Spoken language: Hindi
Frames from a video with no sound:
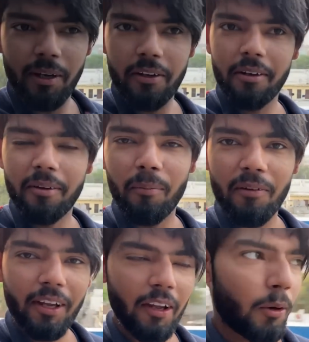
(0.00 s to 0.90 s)
भैया जब मैं
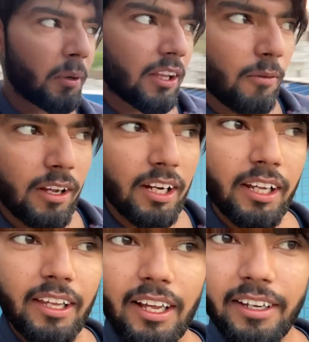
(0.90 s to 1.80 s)
विक्की को बताऊंगा ना
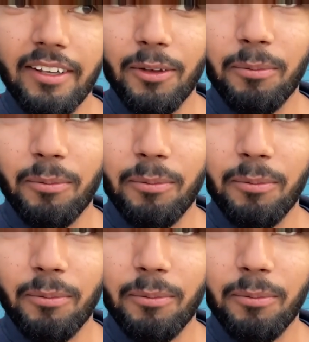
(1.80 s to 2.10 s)
कि यार ये तो